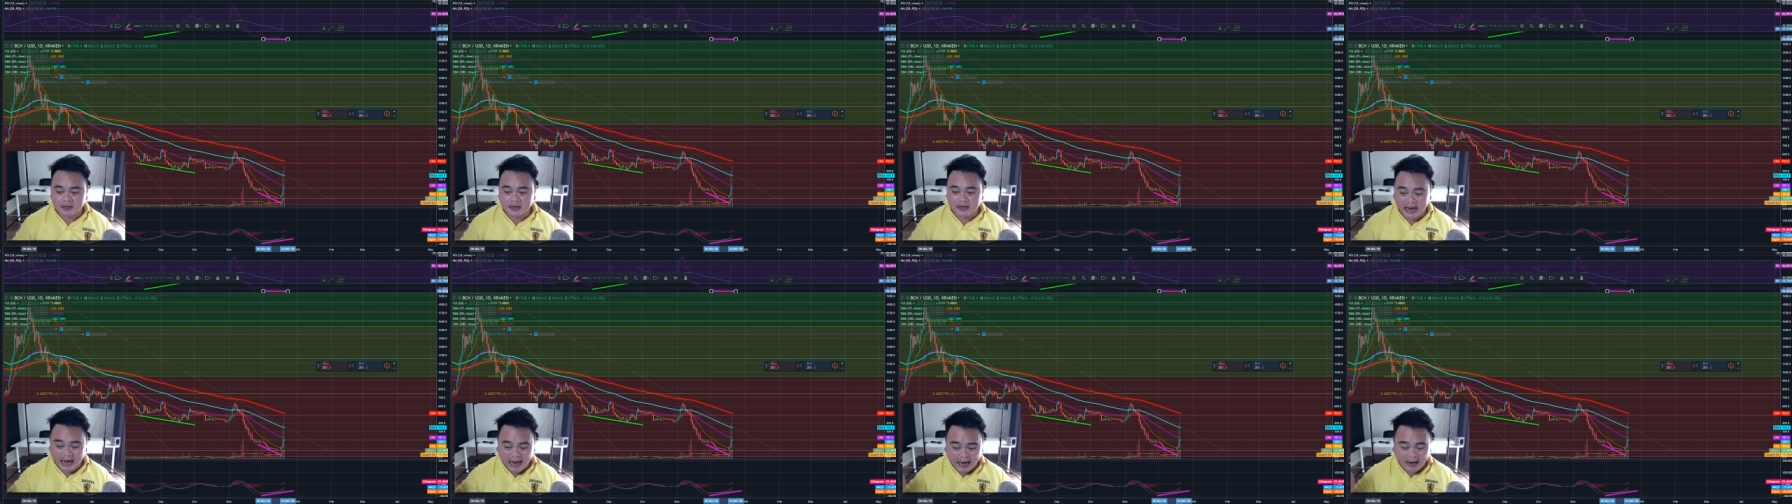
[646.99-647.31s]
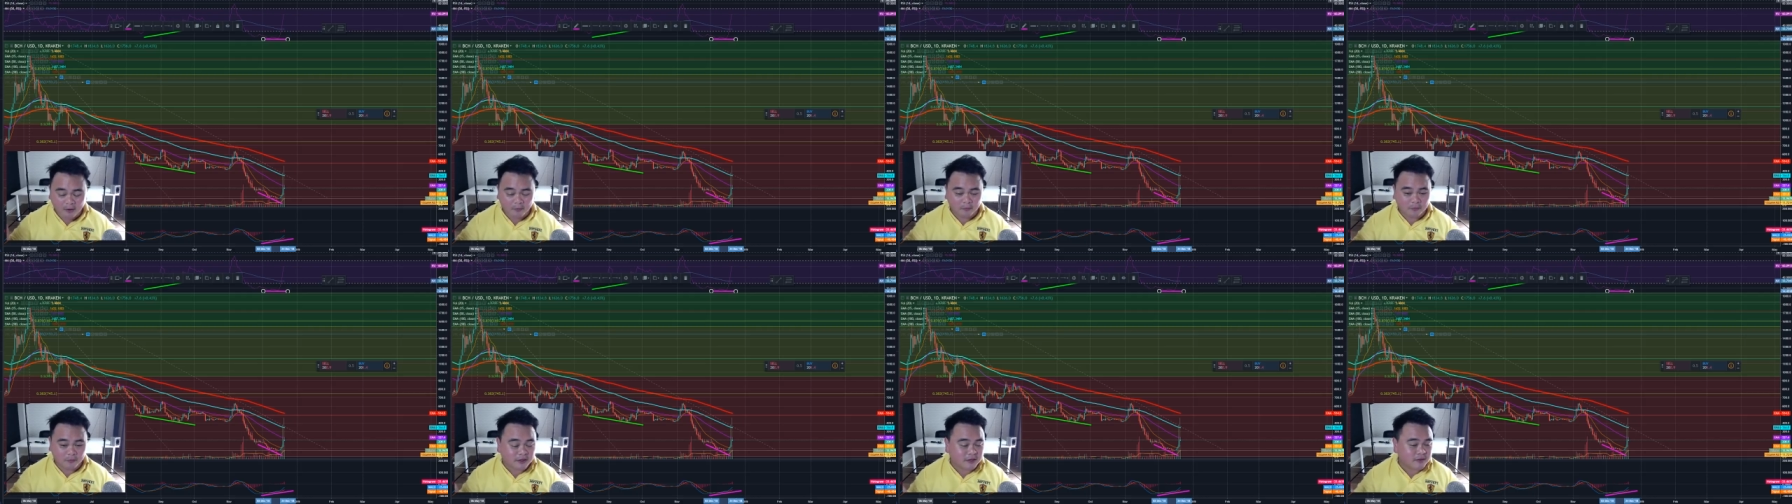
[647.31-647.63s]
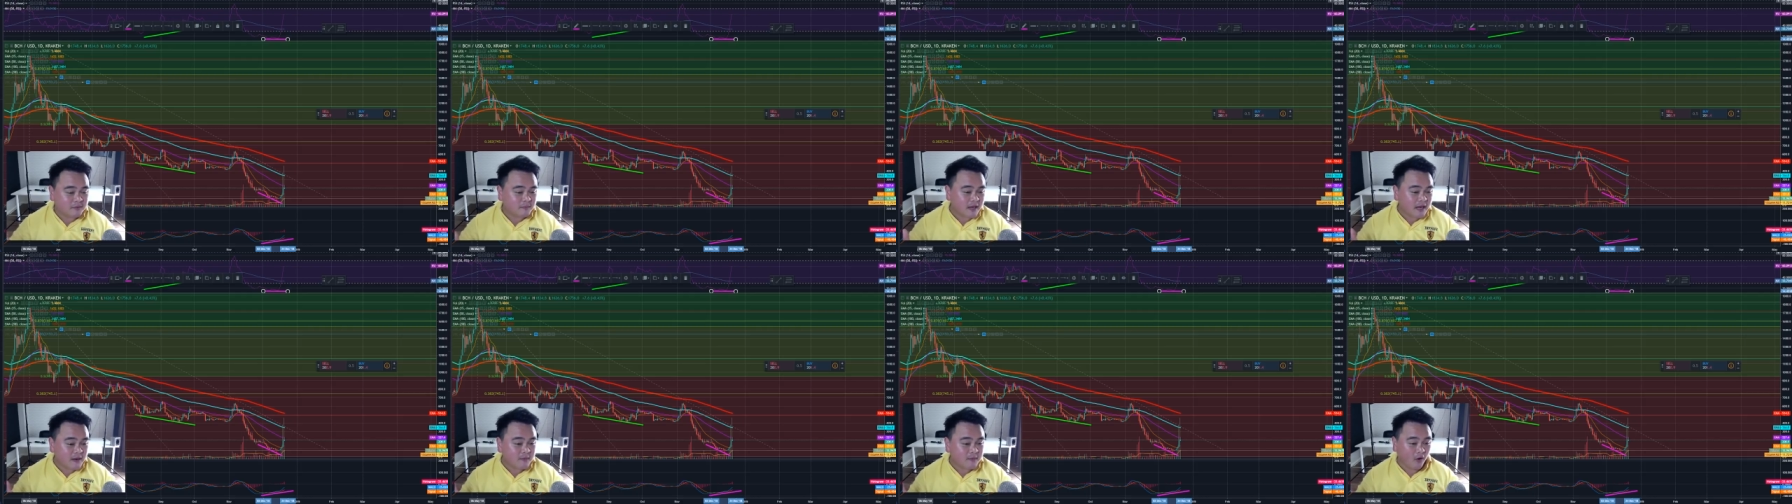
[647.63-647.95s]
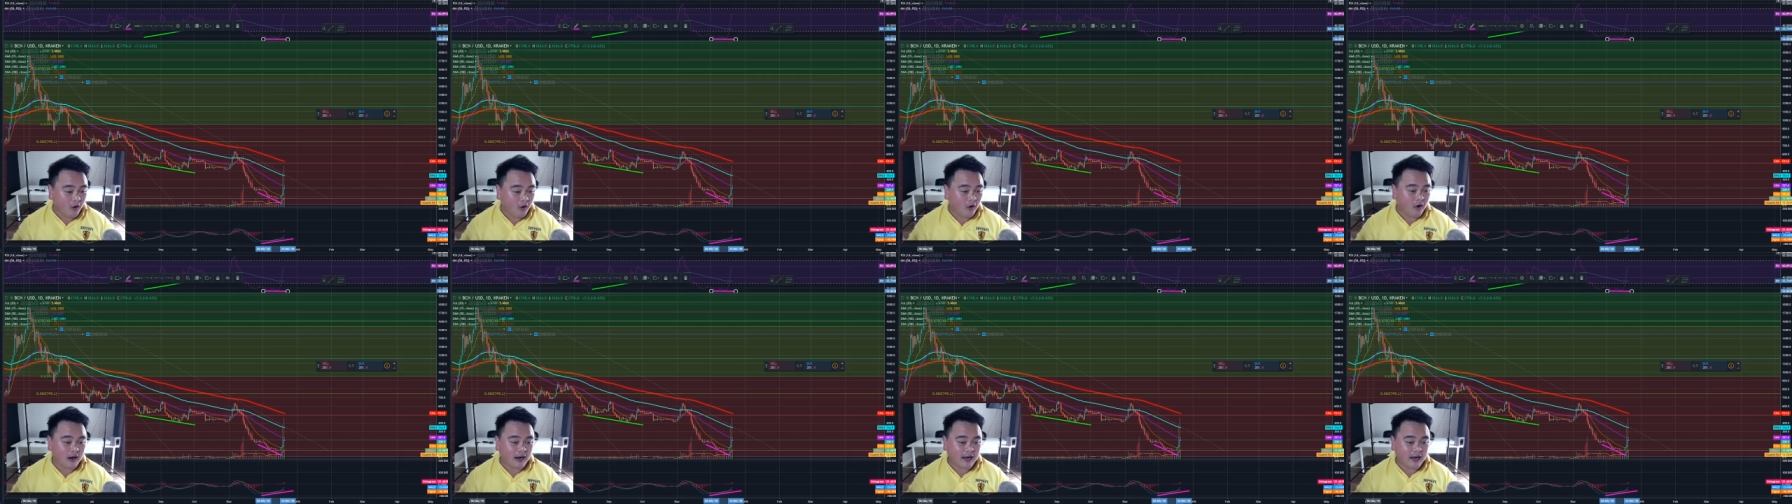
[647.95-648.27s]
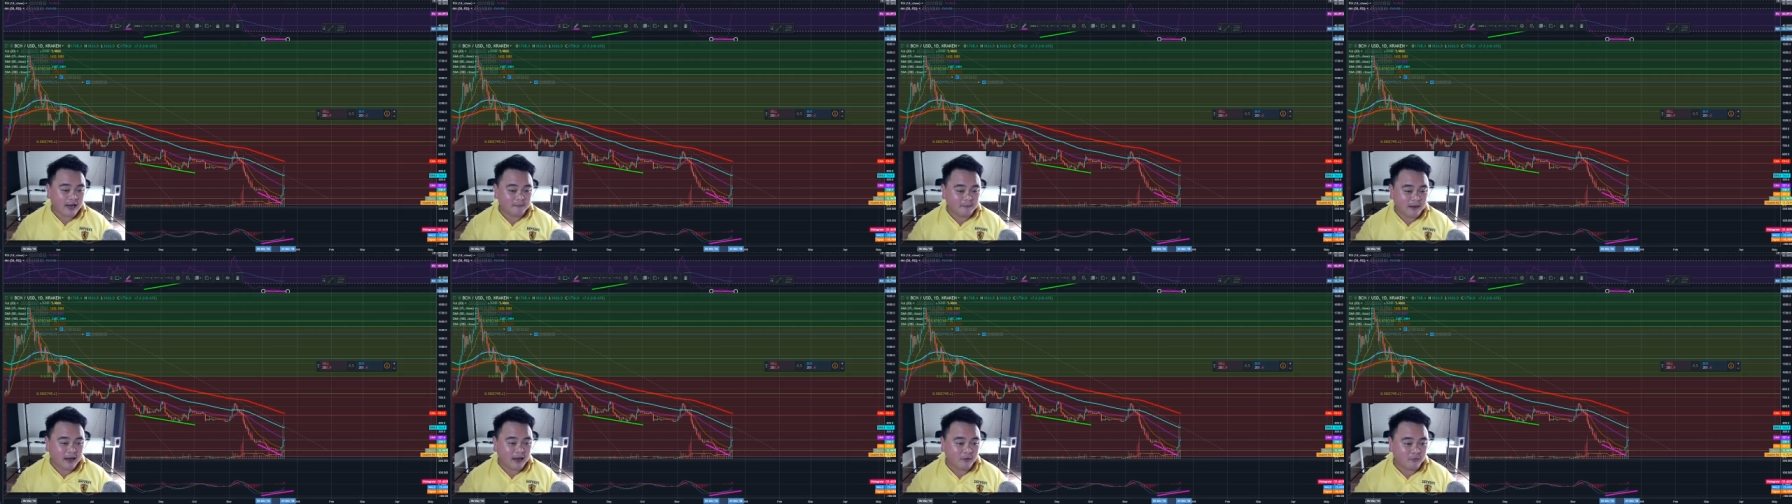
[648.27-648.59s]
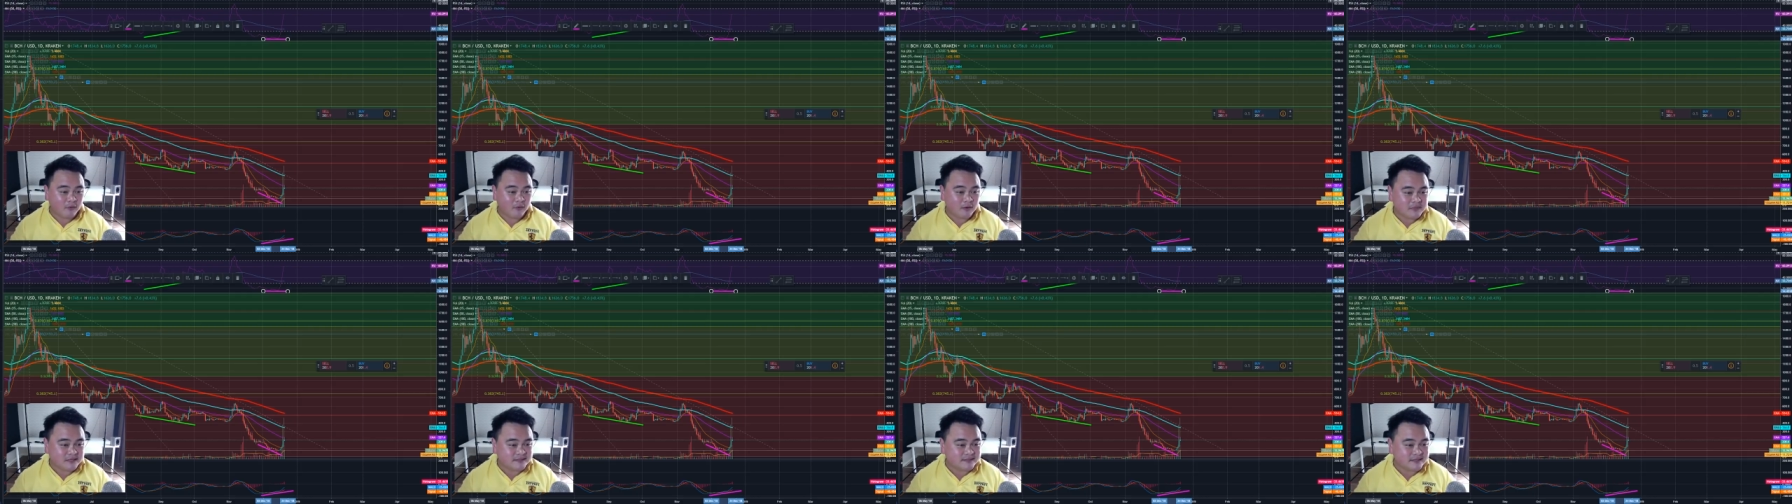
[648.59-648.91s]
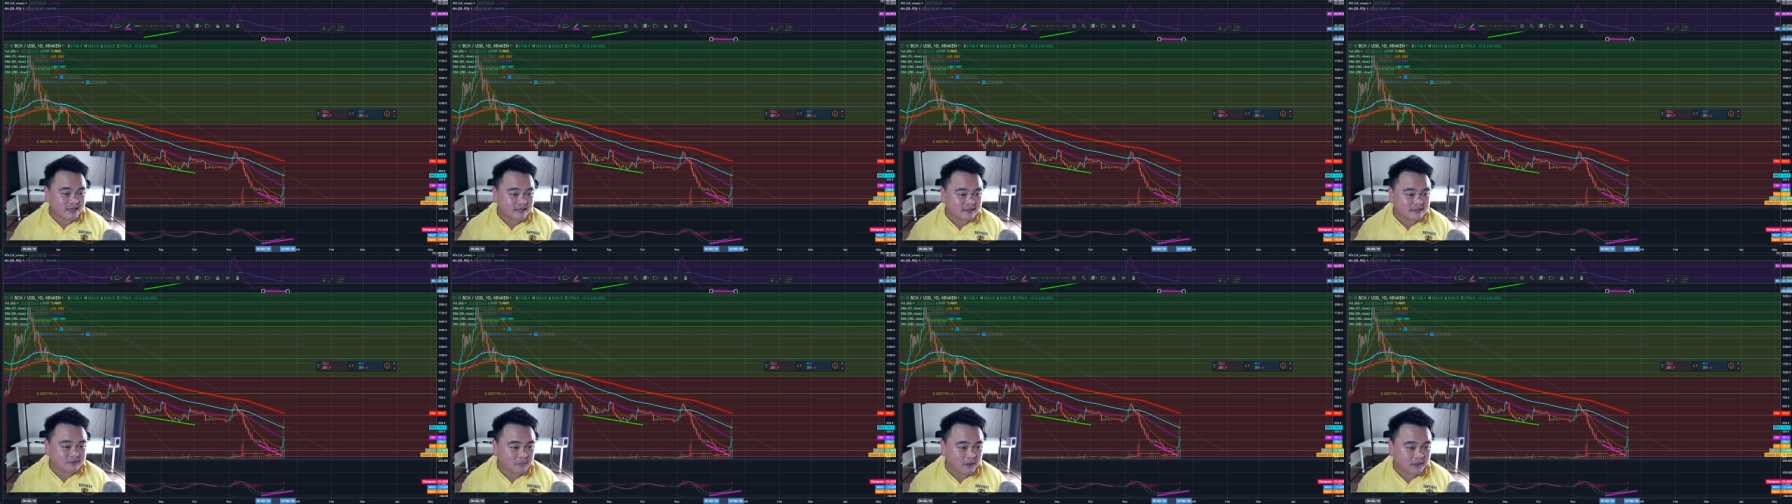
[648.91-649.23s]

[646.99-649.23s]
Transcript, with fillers: ข่าวมันก็ยังไม่ได้ออกอะไรมาว่า BCH